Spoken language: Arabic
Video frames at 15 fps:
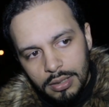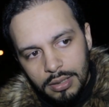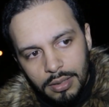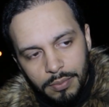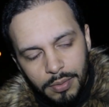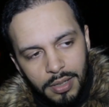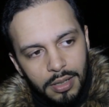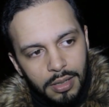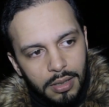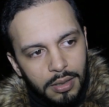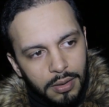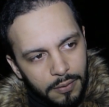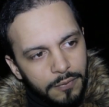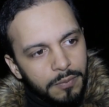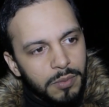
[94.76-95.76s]

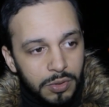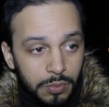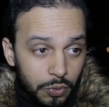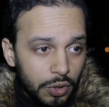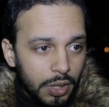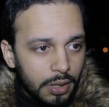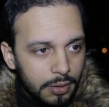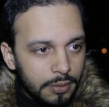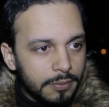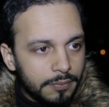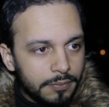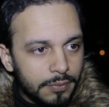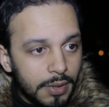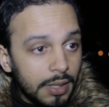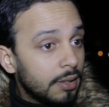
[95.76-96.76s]
نبقى في مجموعه
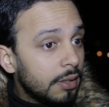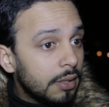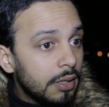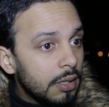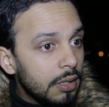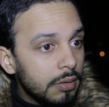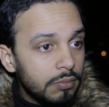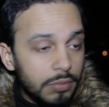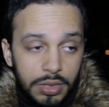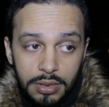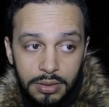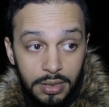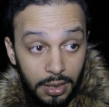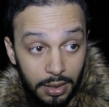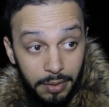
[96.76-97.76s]
لا ماشي
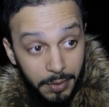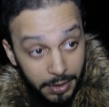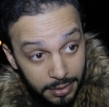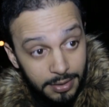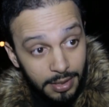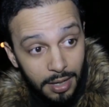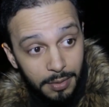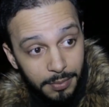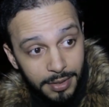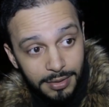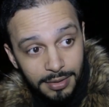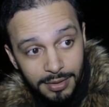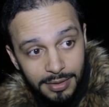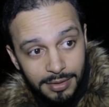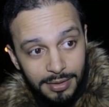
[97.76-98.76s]
نتاقلم حنا صحاب
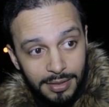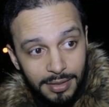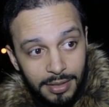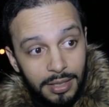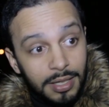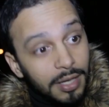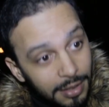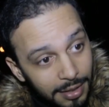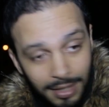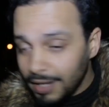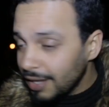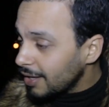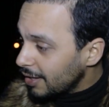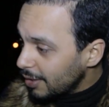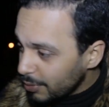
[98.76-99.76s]
اصلا
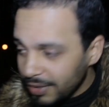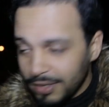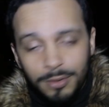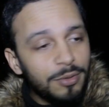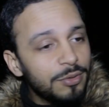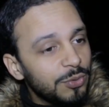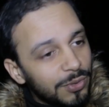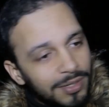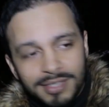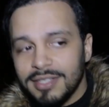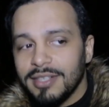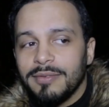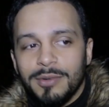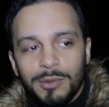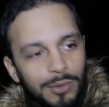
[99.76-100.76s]
كنتلاقاو وكنخرجوا
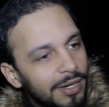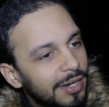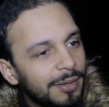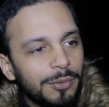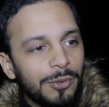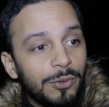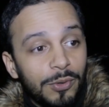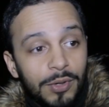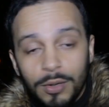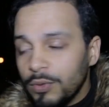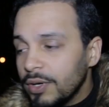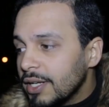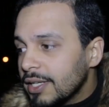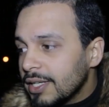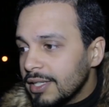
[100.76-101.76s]
وكنسافروا وكنلعبوا كره
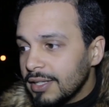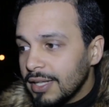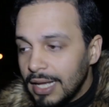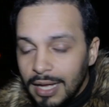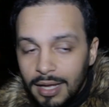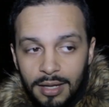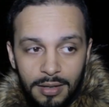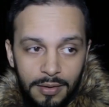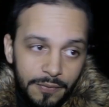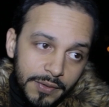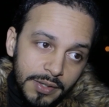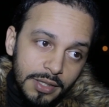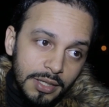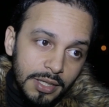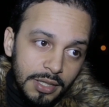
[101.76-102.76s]
ولكن
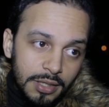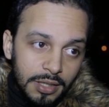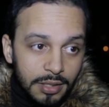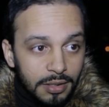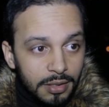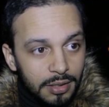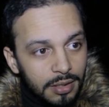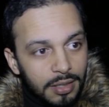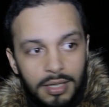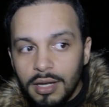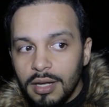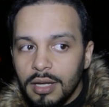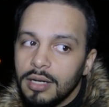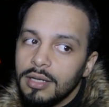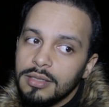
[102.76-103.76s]
فنيا
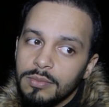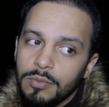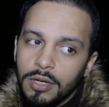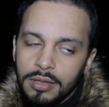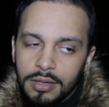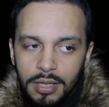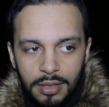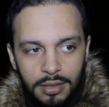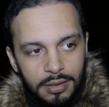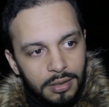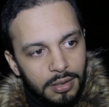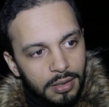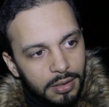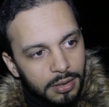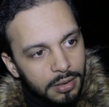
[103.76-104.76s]
انا راسم واحد الطريق
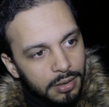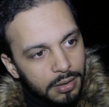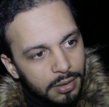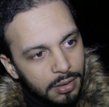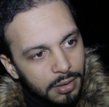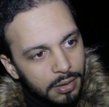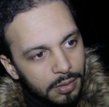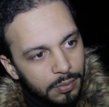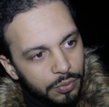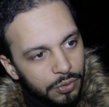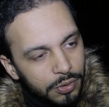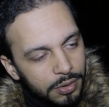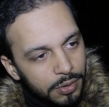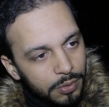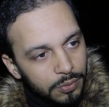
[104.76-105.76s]
ديالي
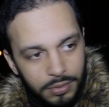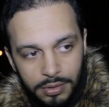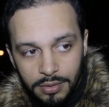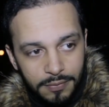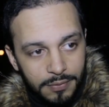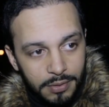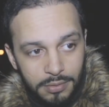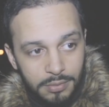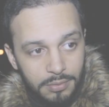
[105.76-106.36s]
بوحدي وصافي